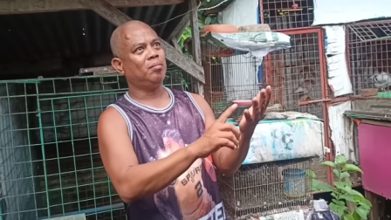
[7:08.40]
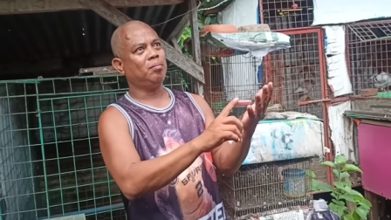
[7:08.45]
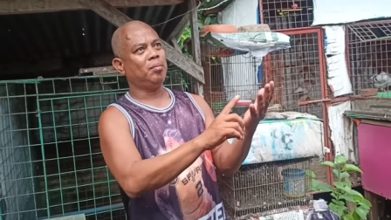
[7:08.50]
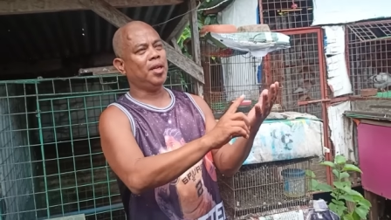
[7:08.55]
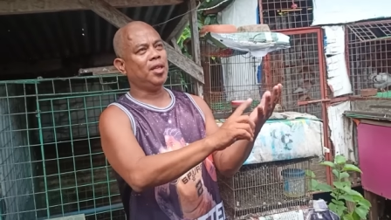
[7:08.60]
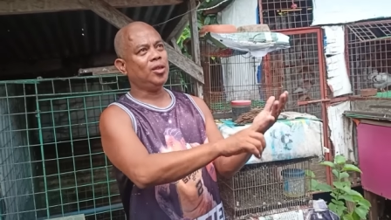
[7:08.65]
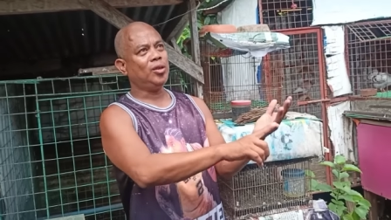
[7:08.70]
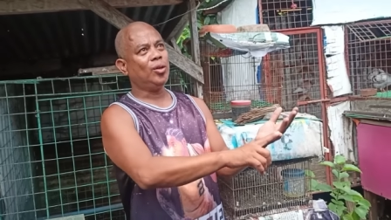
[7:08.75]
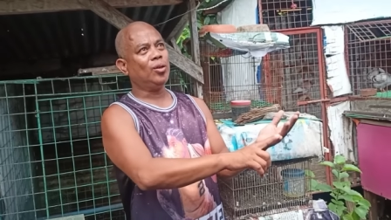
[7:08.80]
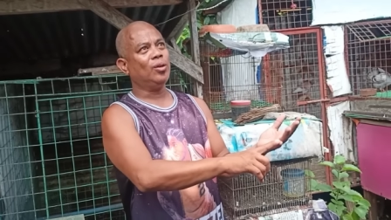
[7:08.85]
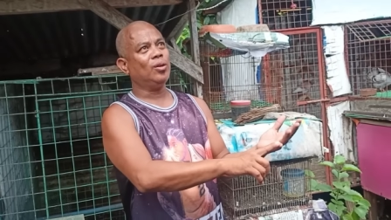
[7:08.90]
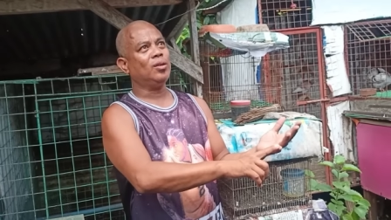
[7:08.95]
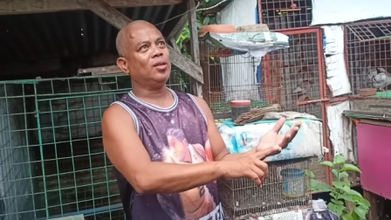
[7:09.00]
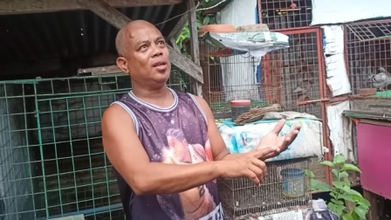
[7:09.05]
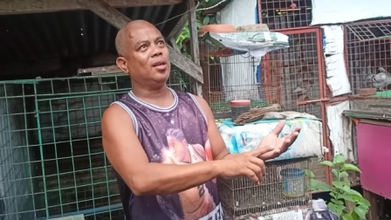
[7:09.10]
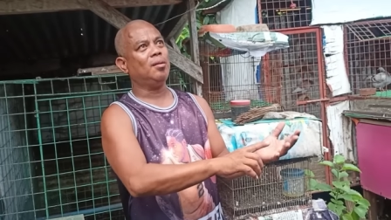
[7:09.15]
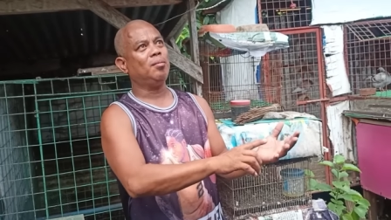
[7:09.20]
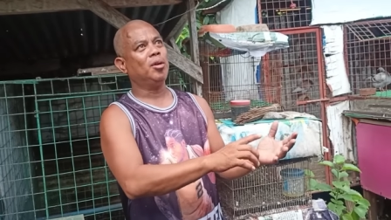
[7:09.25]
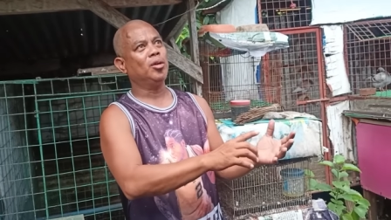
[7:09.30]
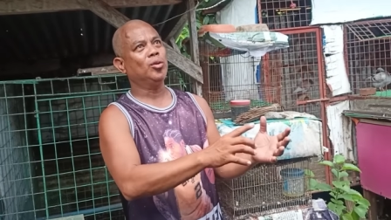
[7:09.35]
mentor
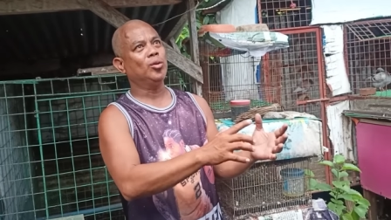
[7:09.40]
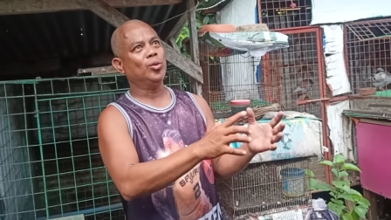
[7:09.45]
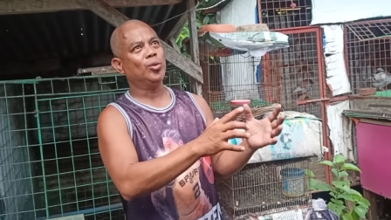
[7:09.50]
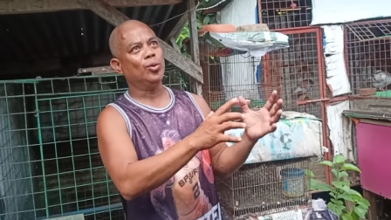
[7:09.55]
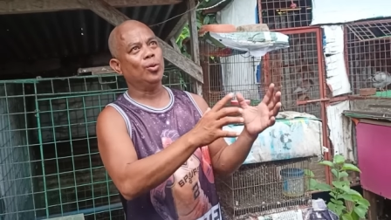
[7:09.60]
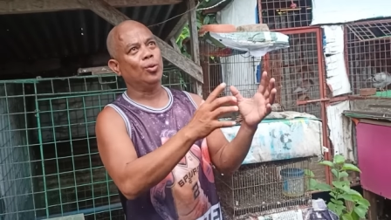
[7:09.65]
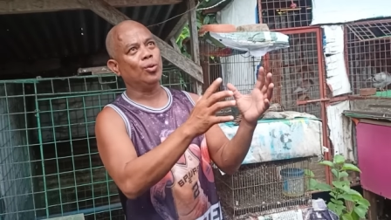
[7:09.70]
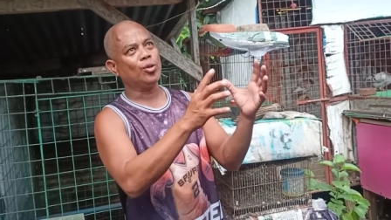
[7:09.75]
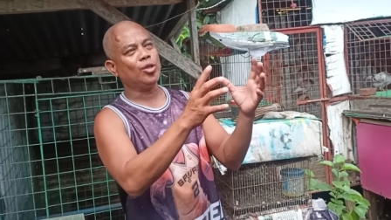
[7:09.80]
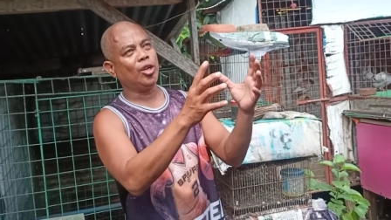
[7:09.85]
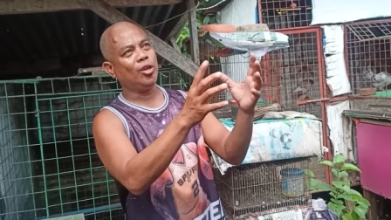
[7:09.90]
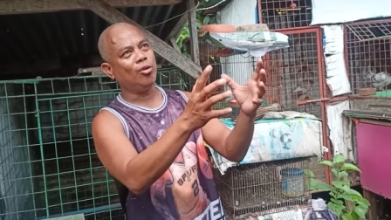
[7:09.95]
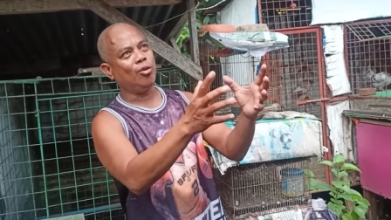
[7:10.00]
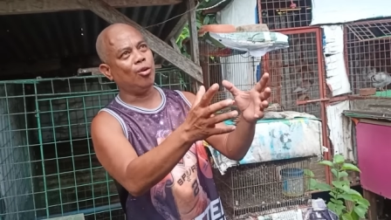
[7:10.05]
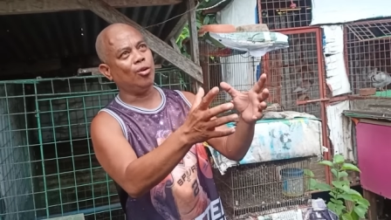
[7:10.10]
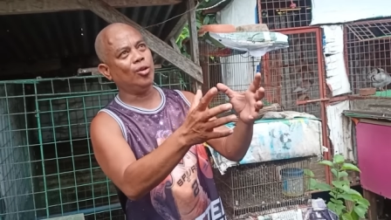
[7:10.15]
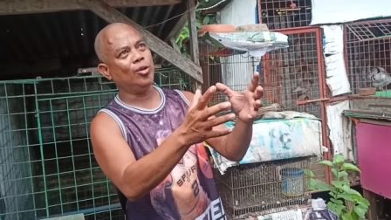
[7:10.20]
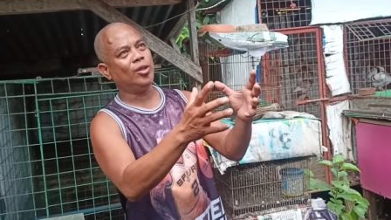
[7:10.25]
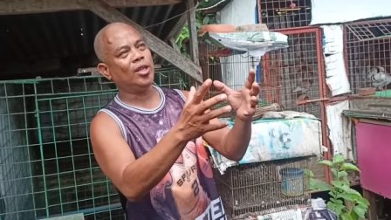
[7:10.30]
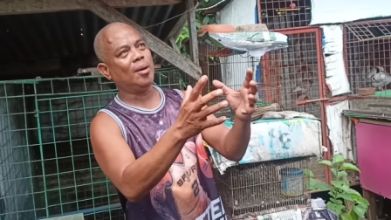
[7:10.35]
na magtuturo sa iyo
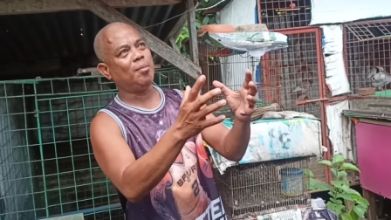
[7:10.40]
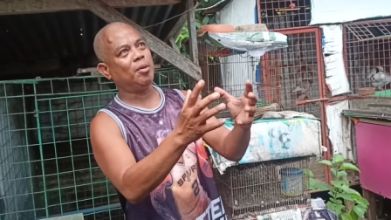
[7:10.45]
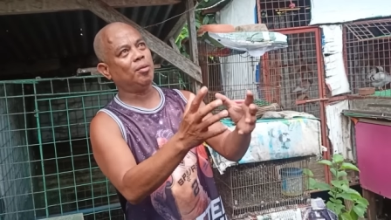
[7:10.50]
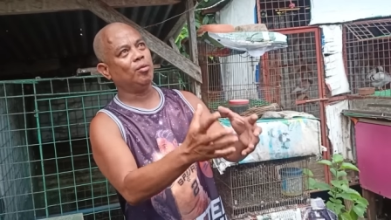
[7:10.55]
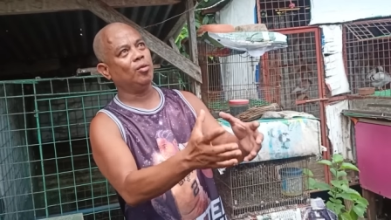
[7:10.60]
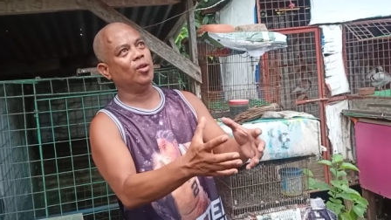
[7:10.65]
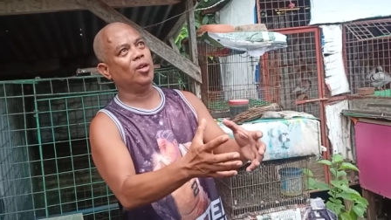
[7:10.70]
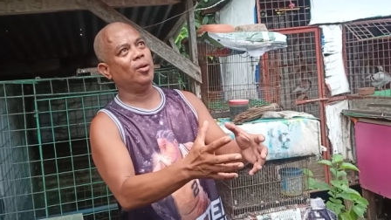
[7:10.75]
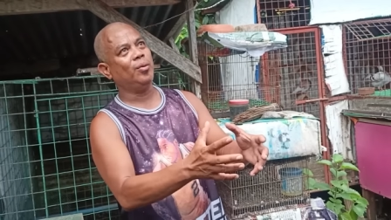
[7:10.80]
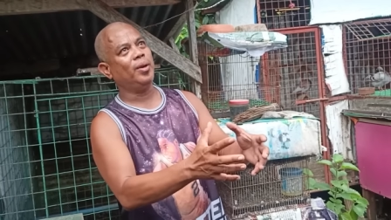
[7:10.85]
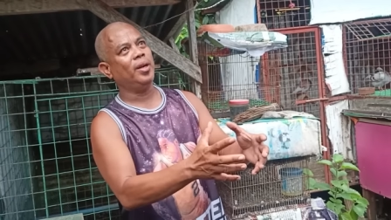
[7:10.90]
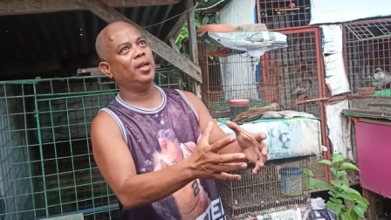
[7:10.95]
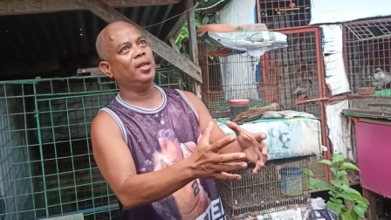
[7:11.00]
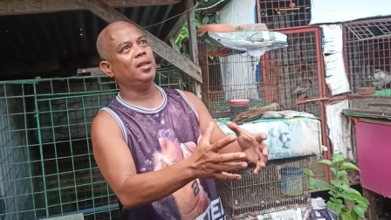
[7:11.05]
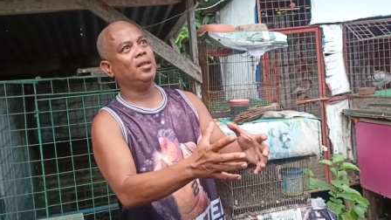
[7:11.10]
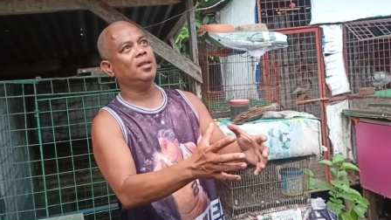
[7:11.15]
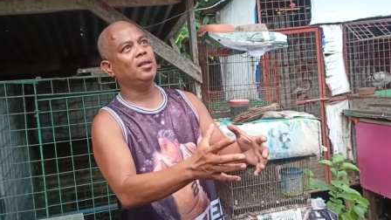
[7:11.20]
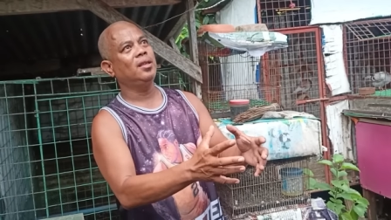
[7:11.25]
kung ano yung dapat mong gawin.